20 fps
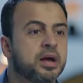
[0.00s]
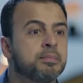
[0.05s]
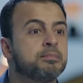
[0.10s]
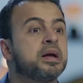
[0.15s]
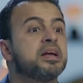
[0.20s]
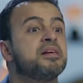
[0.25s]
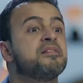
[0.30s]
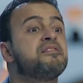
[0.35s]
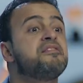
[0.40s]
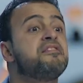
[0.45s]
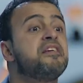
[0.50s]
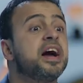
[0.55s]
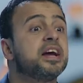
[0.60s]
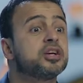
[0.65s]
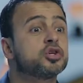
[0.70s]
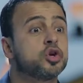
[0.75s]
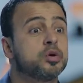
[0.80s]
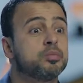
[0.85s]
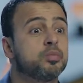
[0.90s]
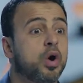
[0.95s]
ما
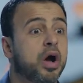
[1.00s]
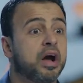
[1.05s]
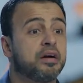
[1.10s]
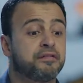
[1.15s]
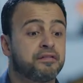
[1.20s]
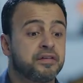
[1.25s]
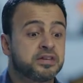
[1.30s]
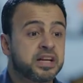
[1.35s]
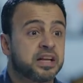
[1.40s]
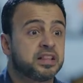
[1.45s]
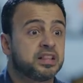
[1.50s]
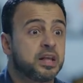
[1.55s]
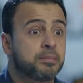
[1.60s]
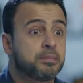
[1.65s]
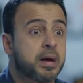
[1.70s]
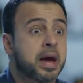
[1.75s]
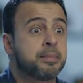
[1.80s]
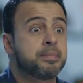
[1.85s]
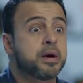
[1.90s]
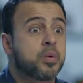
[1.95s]
ينفعش المحفزات
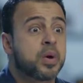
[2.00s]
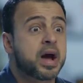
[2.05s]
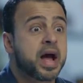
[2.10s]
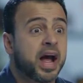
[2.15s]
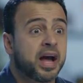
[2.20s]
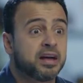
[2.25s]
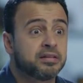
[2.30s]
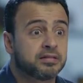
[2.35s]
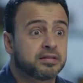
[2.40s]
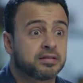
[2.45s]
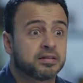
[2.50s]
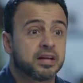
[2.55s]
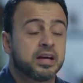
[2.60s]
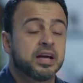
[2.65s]
تبقى بواعث